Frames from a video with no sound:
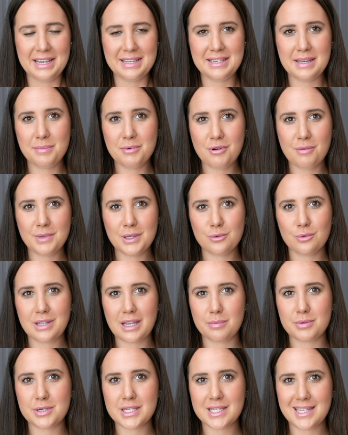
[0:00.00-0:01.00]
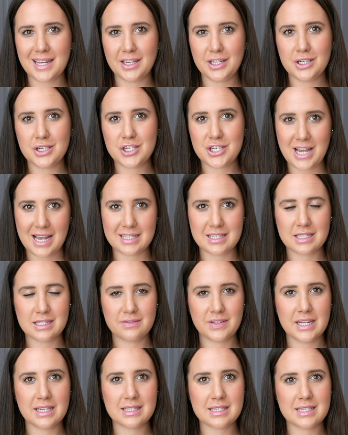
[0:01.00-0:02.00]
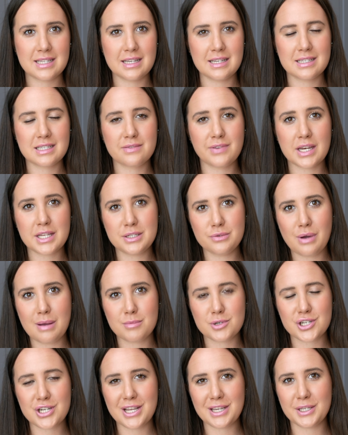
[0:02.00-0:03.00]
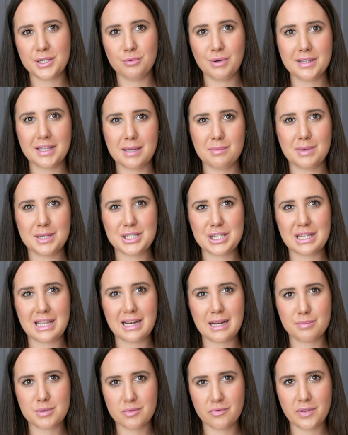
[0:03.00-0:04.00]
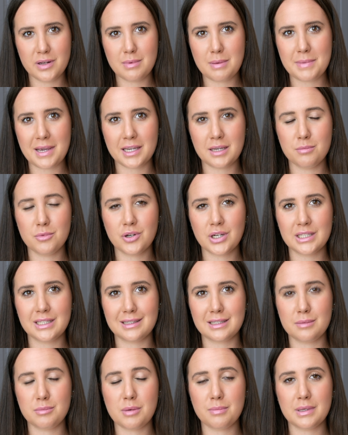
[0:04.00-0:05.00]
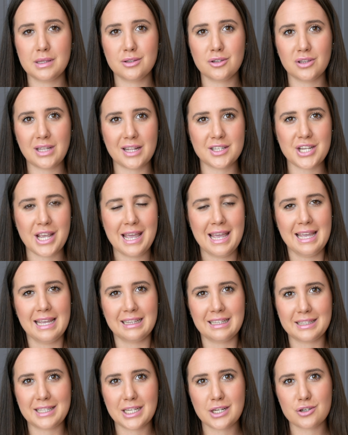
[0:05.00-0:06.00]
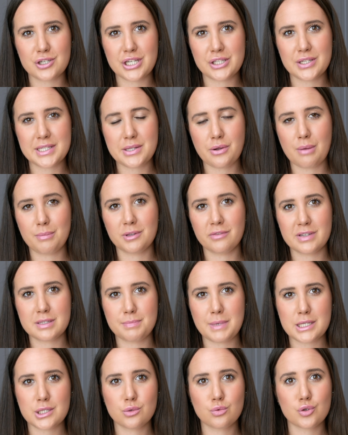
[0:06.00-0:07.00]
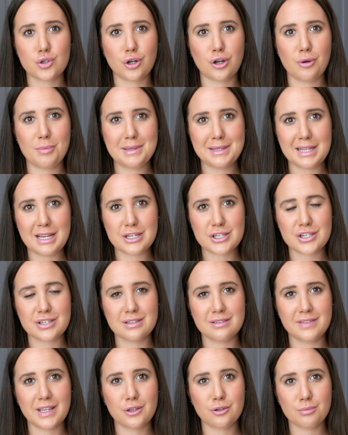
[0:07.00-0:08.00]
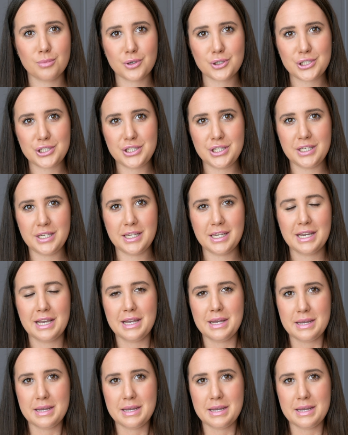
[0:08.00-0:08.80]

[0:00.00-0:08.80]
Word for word: Nie było mnie tutaj przez jakiś czas, więc e, stwierdziłam, że Q&A będzie najlepszym filmem, jaki mogę na ten moment dodać, dlatego, że dostałam od Was bardzo dużo komentarzy, wiadomości,